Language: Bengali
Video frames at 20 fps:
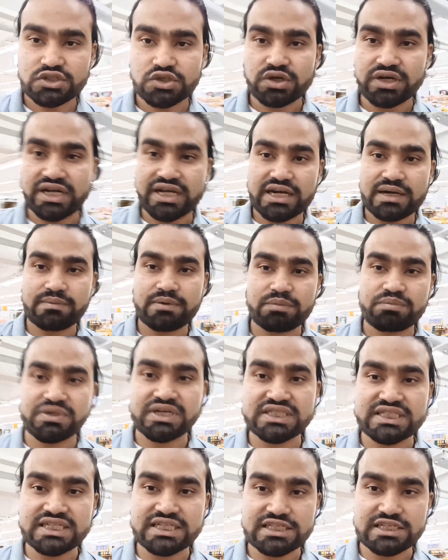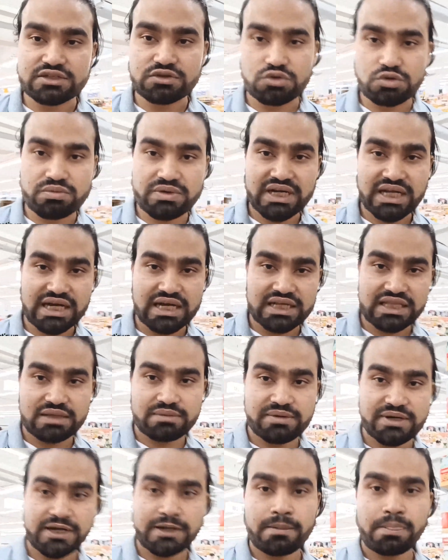ছয় গ্রাম আপনার জিংসাং দুই বেলা খাইতে
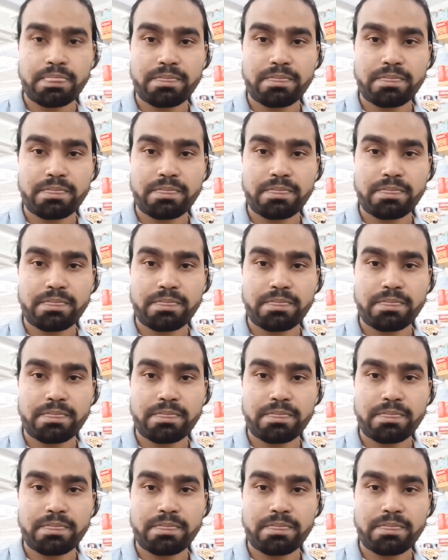পারে